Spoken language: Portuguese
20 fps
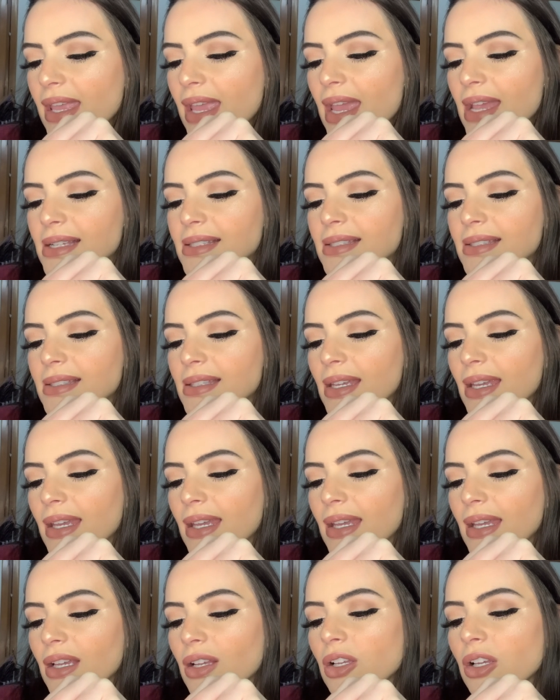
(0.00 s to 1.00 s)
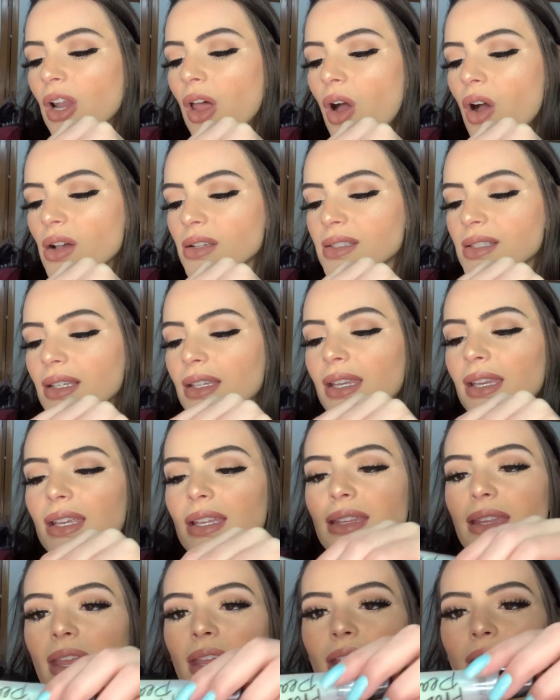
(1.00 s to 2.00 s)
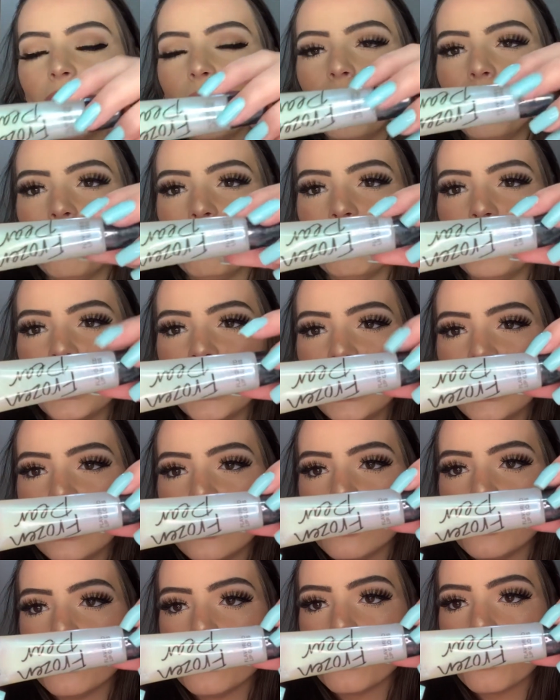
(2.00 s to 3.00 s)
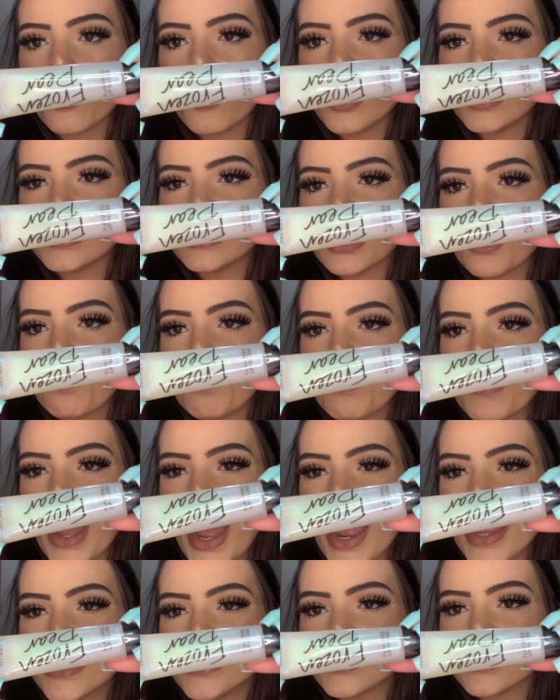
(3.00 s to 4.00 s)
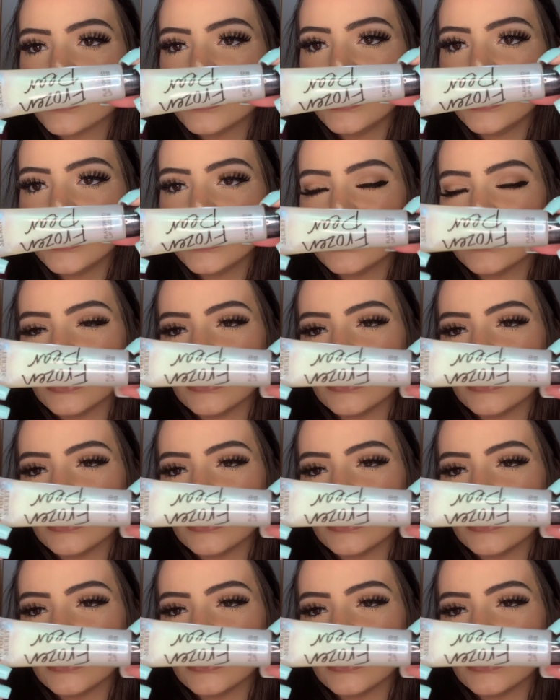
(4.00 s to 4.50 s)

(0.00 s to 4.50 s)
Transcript: esse gloss aqui que tem um brilho, coisa mais linda